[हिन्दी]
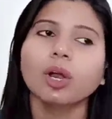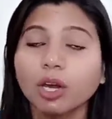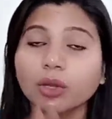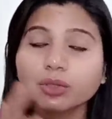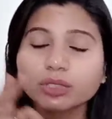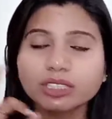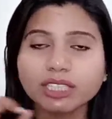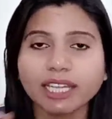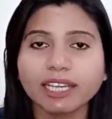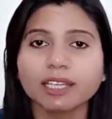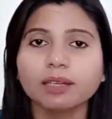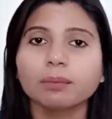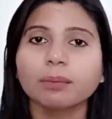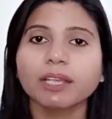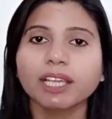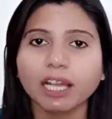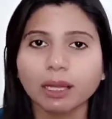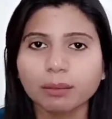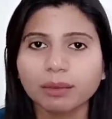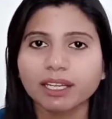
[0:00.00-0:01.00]
और उस चैनल
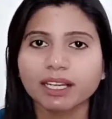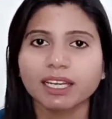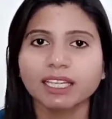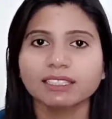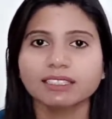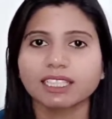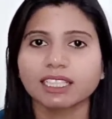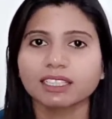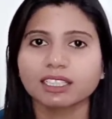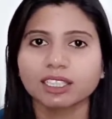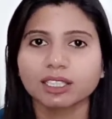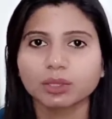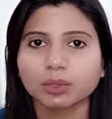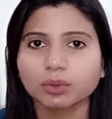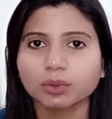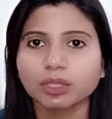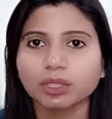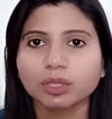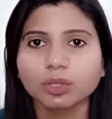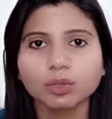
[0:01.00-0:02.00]
पे काम करना स्टार्ट कर
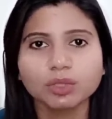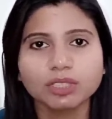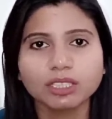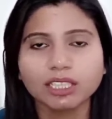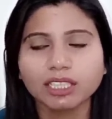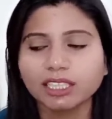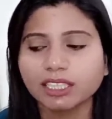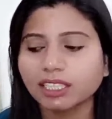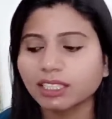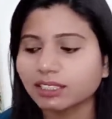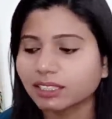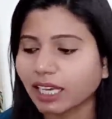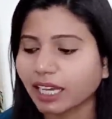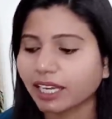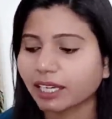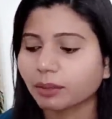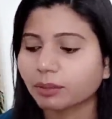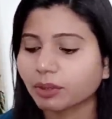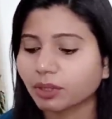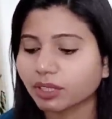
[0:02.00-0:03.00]
दूंगी तो इसीलिए ये
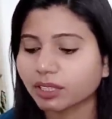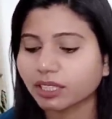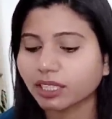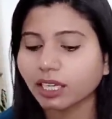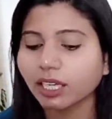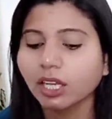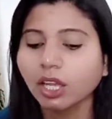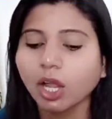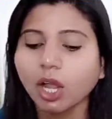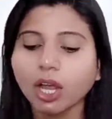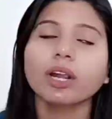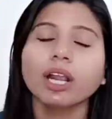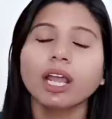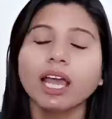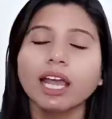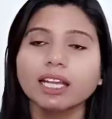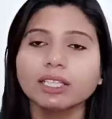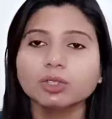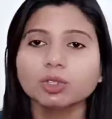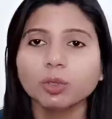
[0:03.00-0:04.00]
सारे प्रोडक्ट है और
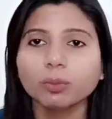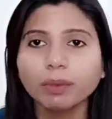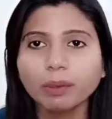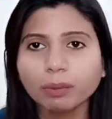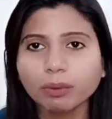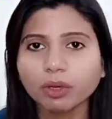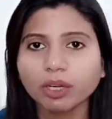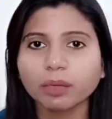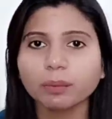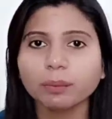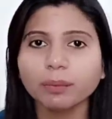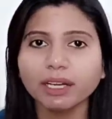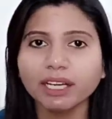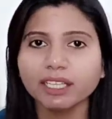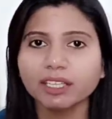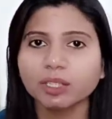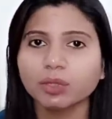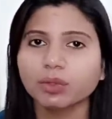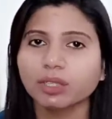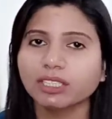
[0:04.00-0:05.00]
हाँ जो भी प्रोडक्ट मैं
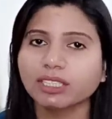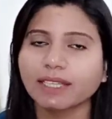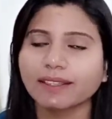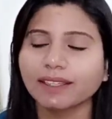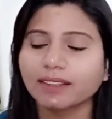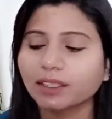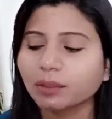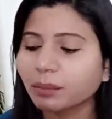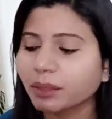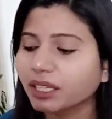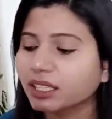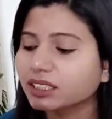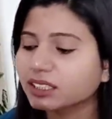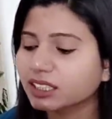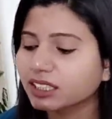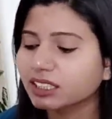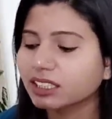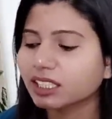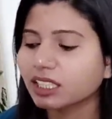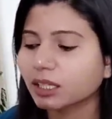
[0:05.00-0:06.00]
लेती हूँ ना ज़्यादातर मैंने
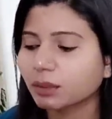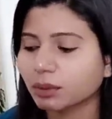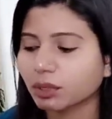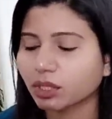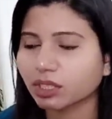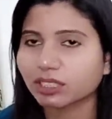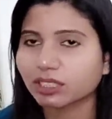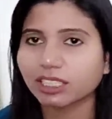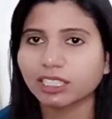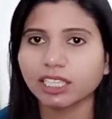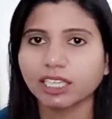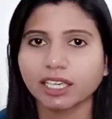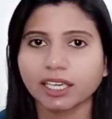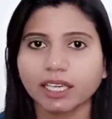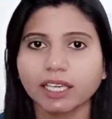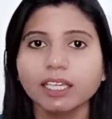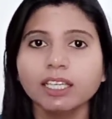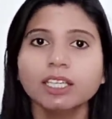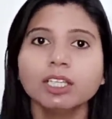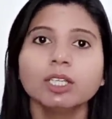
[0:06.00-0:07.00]
स्किन केयर प्रोडक्ट लिए
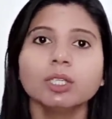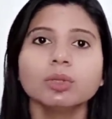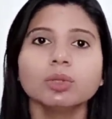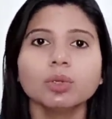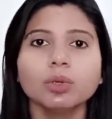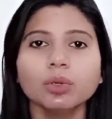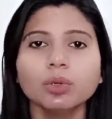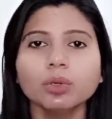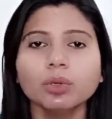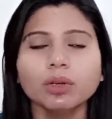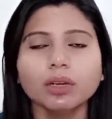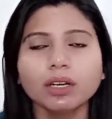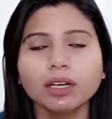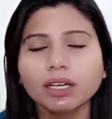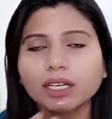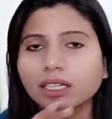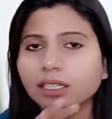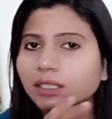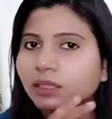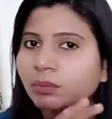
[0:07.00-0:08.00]
हैं तो
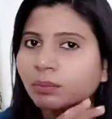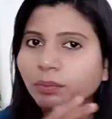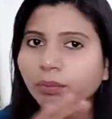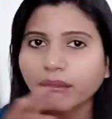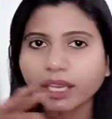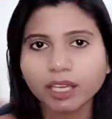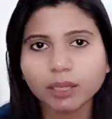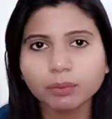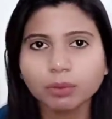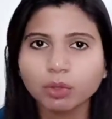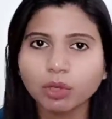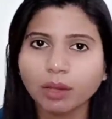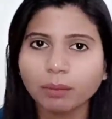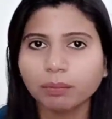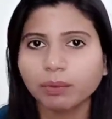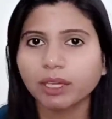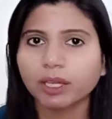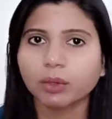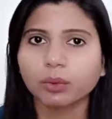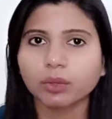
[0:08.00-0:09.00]
मेकअप तो
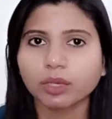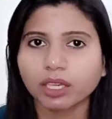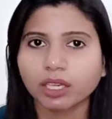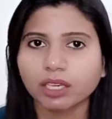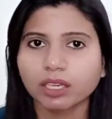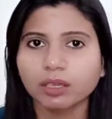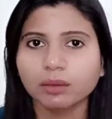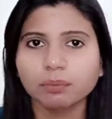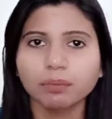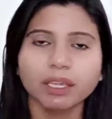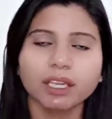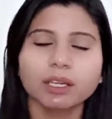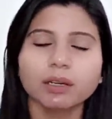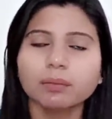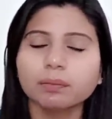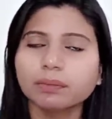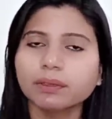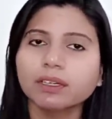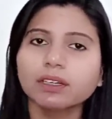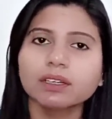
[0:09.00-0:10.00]
आप करोगे ही
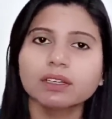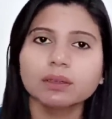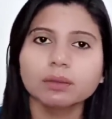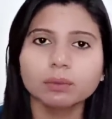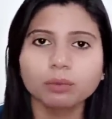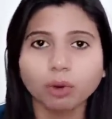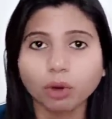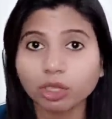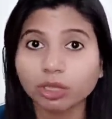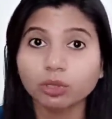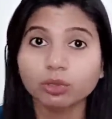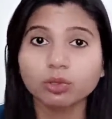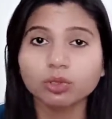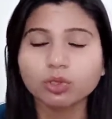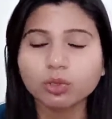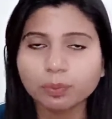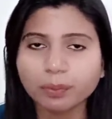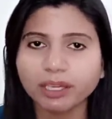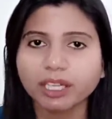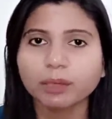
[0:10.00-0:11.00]
मेकअप बहुत लोगों
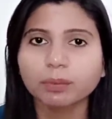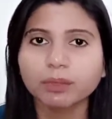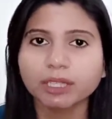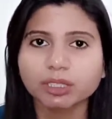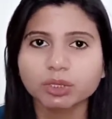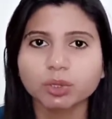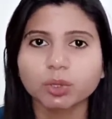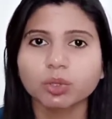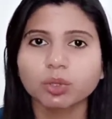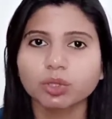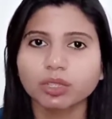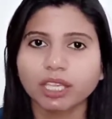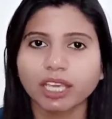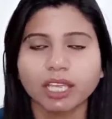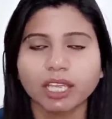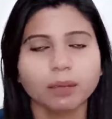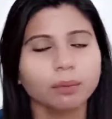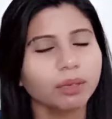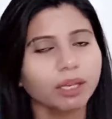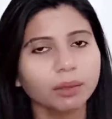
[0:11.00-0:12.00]
को मेकअप का शौक होता
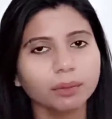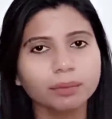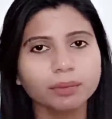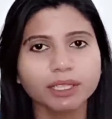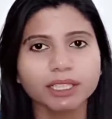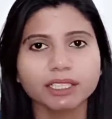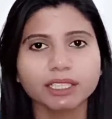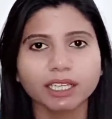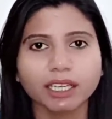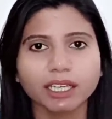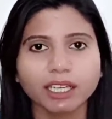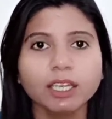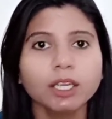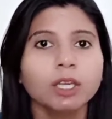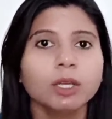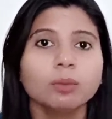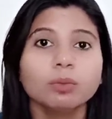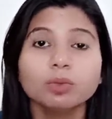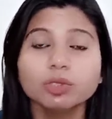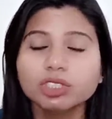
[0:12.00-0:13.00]
है मेकअप करते हैं
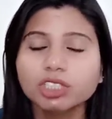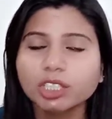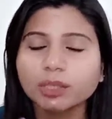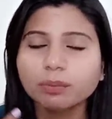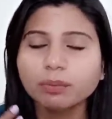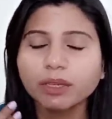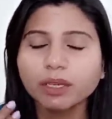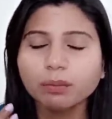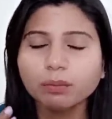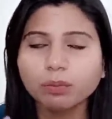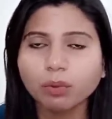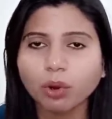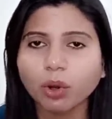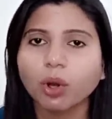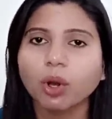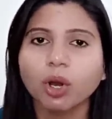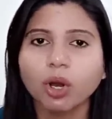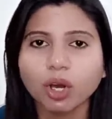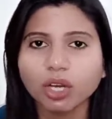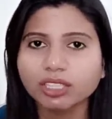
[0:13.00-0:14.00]
मुझे भी
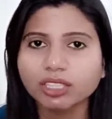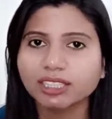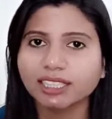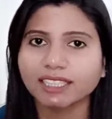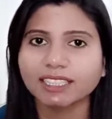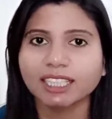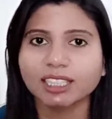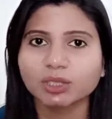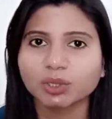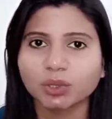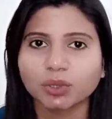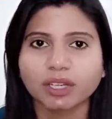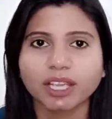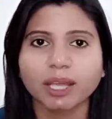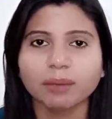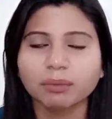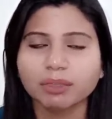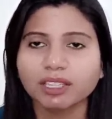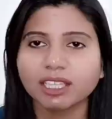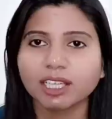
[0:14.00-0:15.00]
बहुत ज़्यादा शौक है
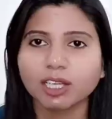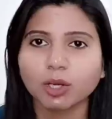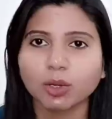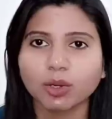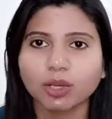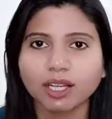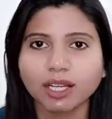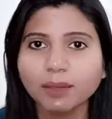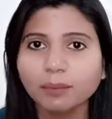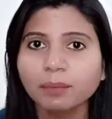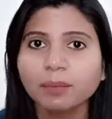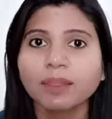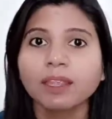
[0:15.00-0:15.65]
आपने देखा होगा